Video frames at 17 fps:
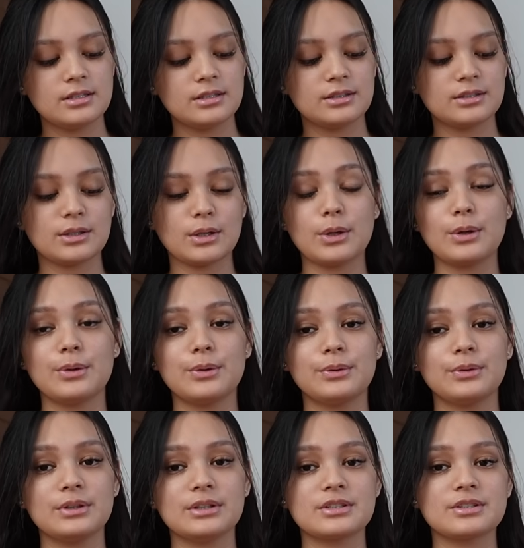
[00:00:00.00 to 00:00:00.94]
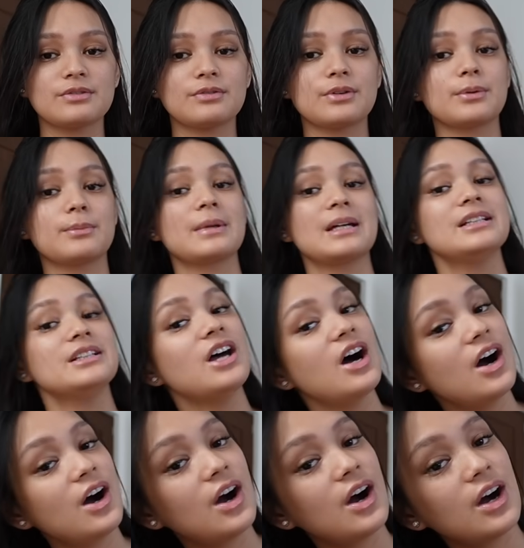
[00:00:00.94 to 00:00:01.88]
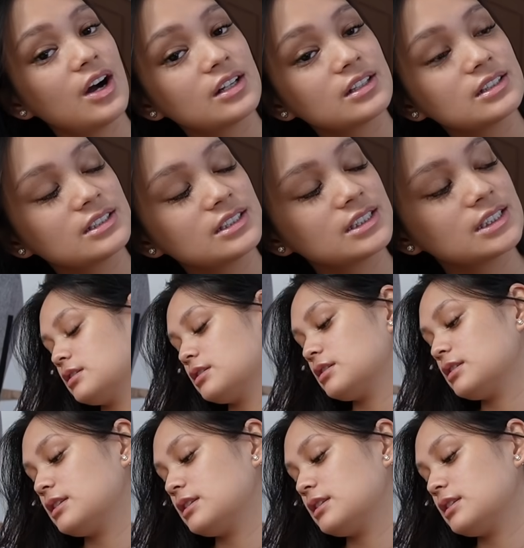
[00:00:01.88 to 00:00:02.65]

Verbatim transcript: So, it's for my dogs.